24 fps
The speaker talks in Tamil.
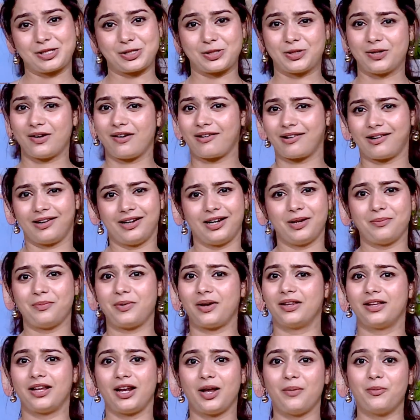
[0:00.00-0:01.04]
சொன்னால்
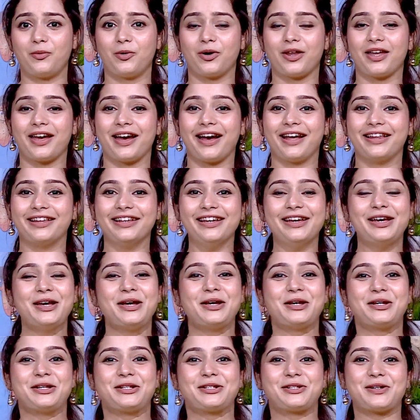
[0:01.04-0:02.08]
கண்டிப்பாக அதெல்லாம் முடியாது
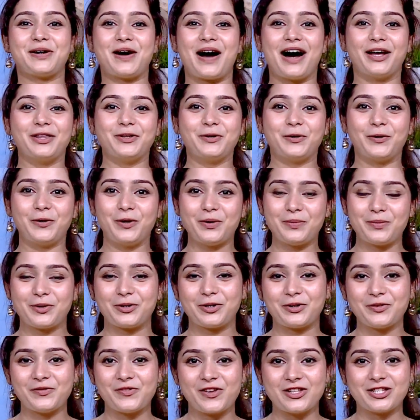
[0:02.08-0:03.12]
ஸோ அது ஒன்று
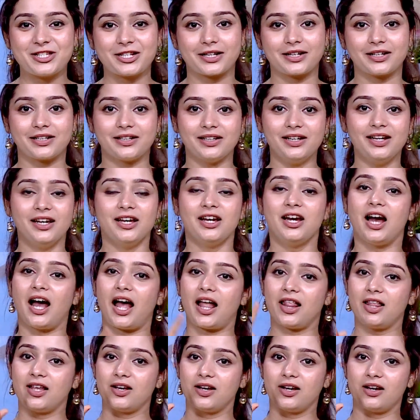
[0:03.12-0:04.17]
மட்டும் வச்சுக்கிட்டு
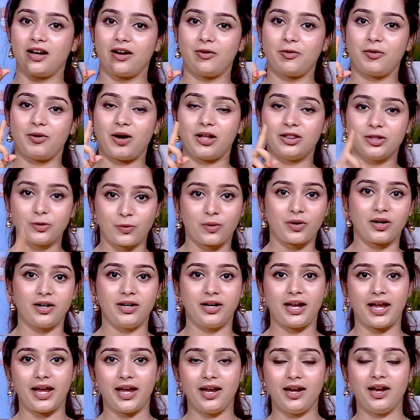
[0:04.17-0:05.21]
அது அந்த ஒரு
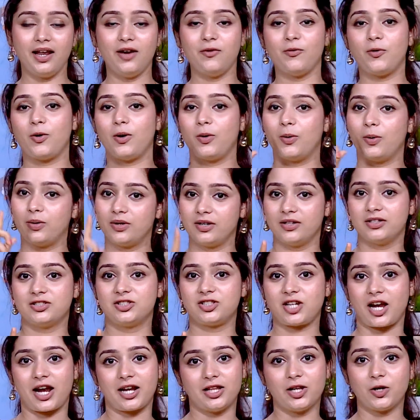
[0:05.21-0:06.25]
டேயில் ஒரு
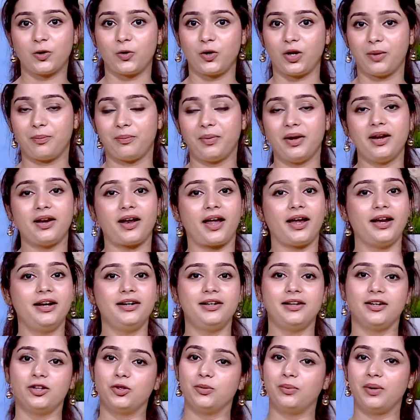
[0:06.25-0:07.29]
சாய் தான் குடிப்பேன்
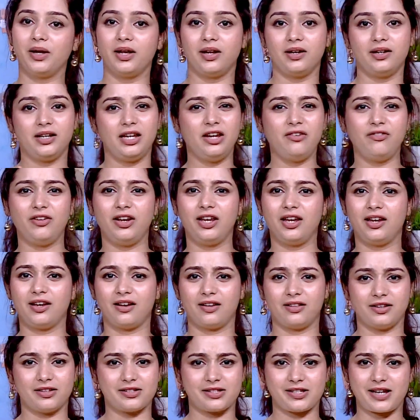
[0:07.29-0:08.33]
நைட் எதுவுமே ஈவினிங்
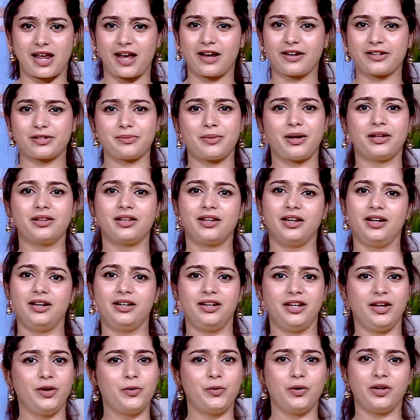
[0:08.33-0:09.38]
அந்த ஸ்நாக்ஸ் மாதிரி
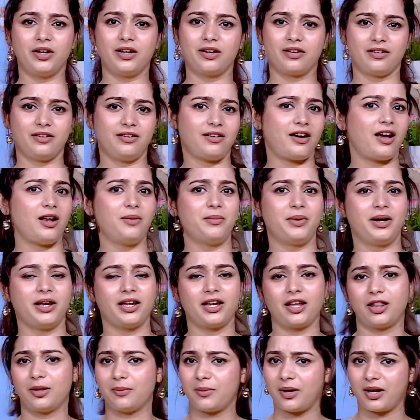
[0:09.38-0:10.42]
டீ குடி குடிக்கிறது நாலு
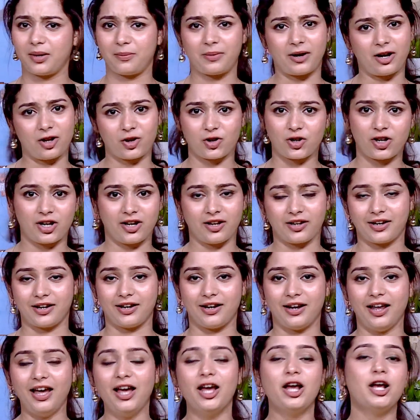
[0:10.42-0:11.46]
மணிக்கு அந்த மாதிரி பழக்கம் எனக்கு
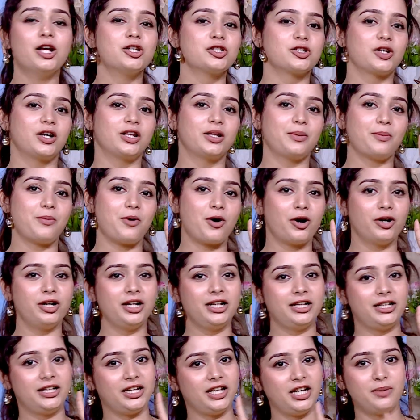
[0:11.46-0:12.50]
இல்லை ஸோ அந்த
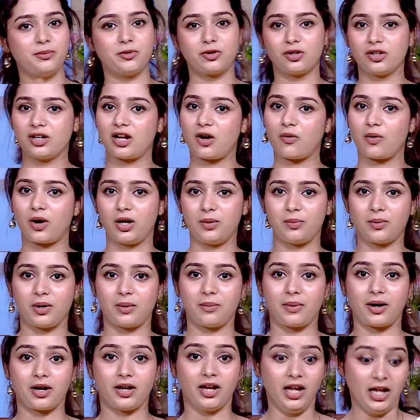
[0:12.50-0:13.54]
மார்னிங் டீ மட்டும் நான் அவாய்ட்
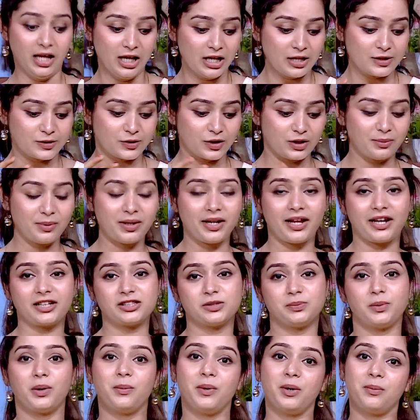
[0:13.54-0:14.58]
பண்ண மாட்டேன் ஸோ இது மாதிரி
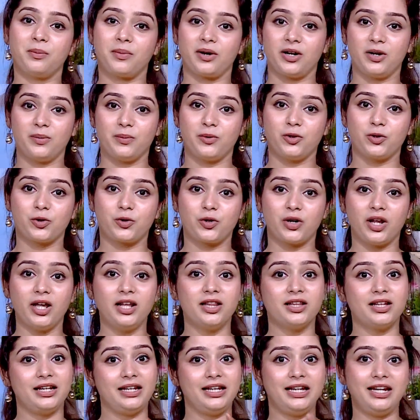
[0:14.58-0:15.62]
எக்ஸ்பெரிமெண்ட் பண்ணும்போது கூட
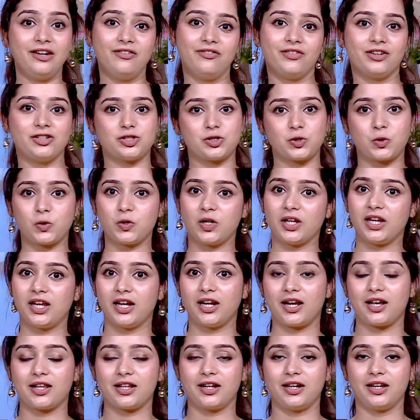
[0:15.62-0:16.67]
இந்த லீவ் ஷூட்டிங்
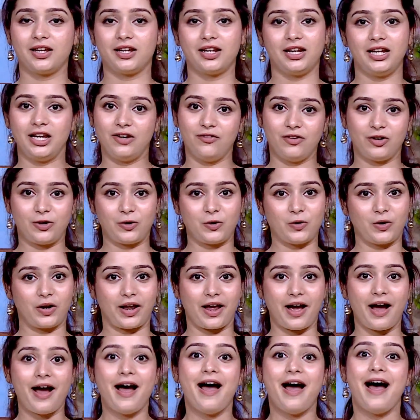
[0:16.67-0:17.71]
இல்லாத அன்றைக்கி லீவ் இருக்கும்
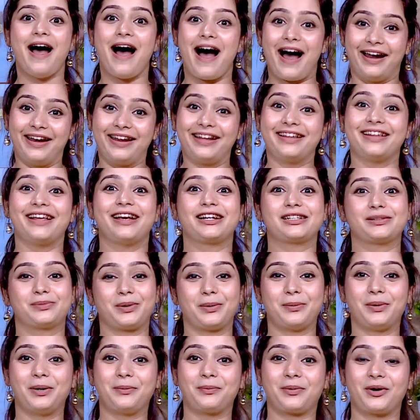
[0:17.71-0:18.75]
இல்லையா அன்றைக்கி தான்
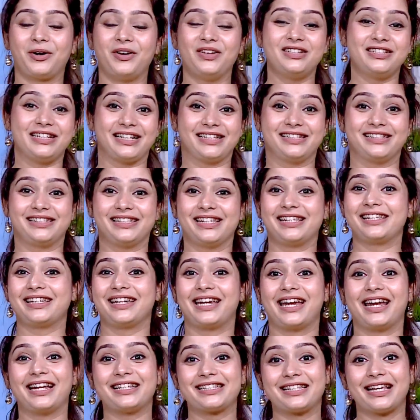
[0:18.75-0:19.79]
எக்ஸ்பெரிமெண்ட் பண்ணேன் ஜஸ்ட் இன்
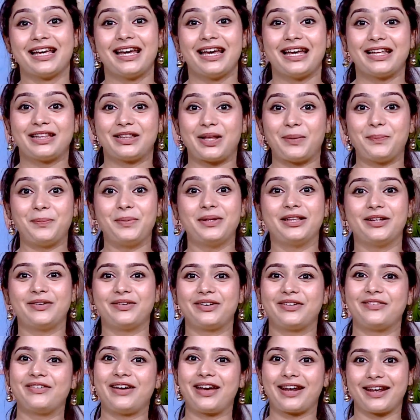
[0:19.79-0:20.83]
கேஸ் தப்பி
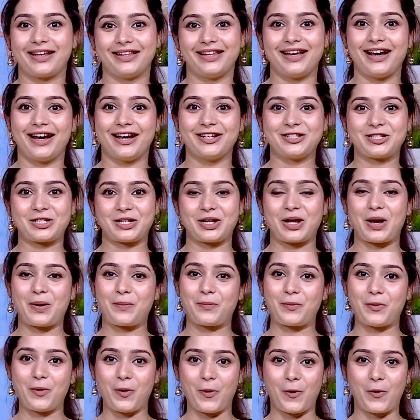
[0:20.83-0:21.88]
தவறி வேறு ஏதாவது ஆச்சுன்னா
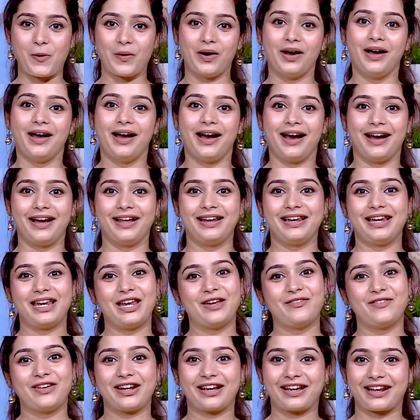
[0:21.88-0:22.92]
அப்போது
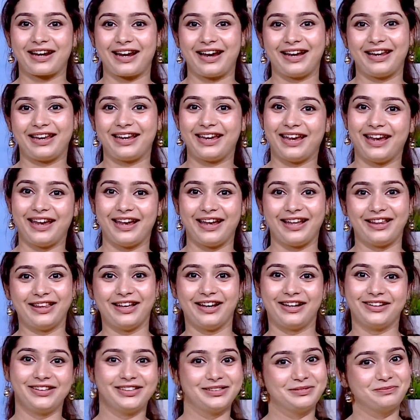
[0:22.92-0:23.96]
லீவ் இருக்கிற அன்றைக்கே
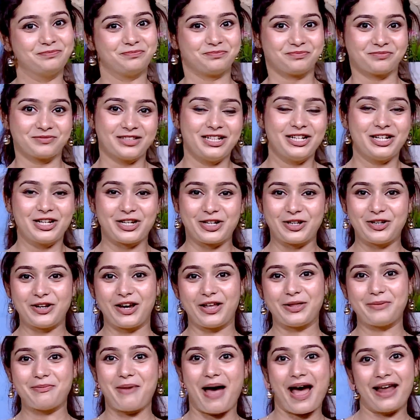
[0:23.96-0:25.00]
ஏதாவது யூனோ
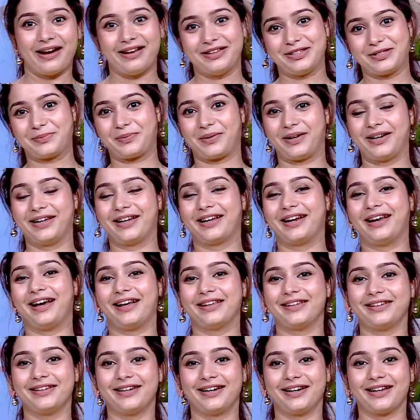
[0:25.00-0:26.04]
அதை பேலன்ஸ் பண்ணிக்கலாம்
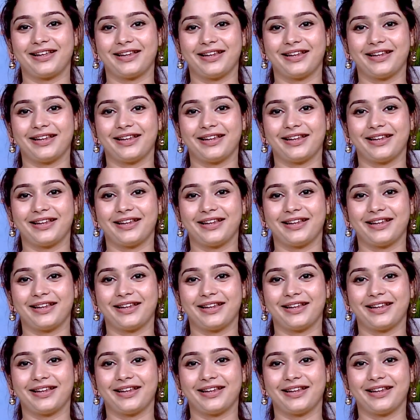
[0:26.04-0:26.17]
அதனால